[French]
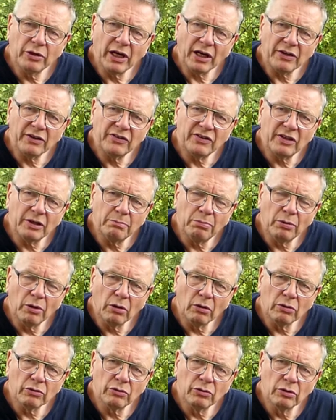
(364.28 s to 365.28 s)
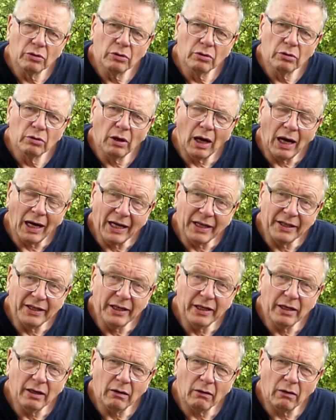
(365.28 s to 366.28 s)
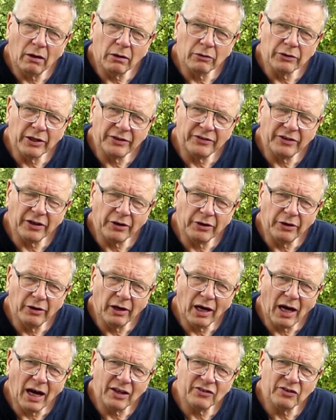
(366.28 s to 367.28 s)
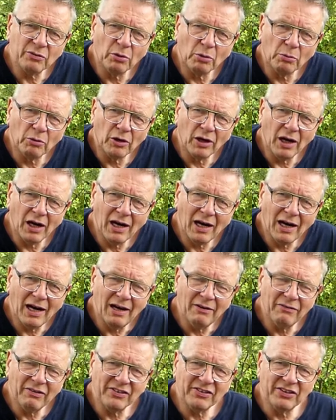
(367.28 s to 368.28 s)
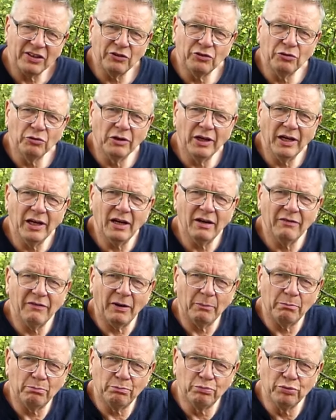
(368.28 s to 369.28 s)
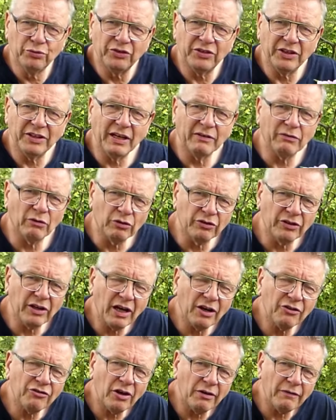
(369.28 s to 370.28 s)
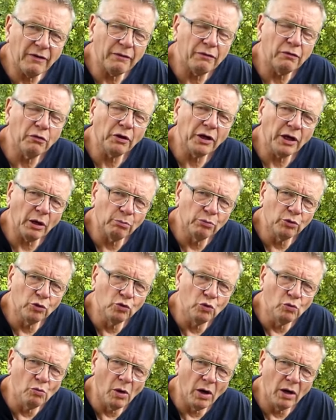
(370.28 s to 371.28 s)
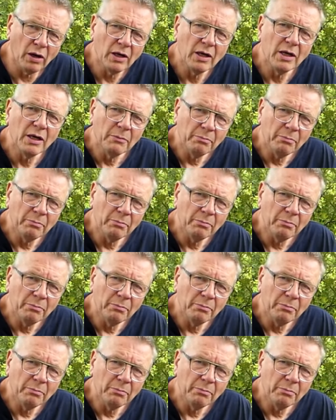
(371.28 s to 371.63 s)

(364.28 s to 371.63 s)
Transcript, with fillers: de garder cette plante euh, à l'année en intérieur. À ce moment-là, elle va s'étioler, elle va pousser davantage, elle va fleurir beaucoup moins.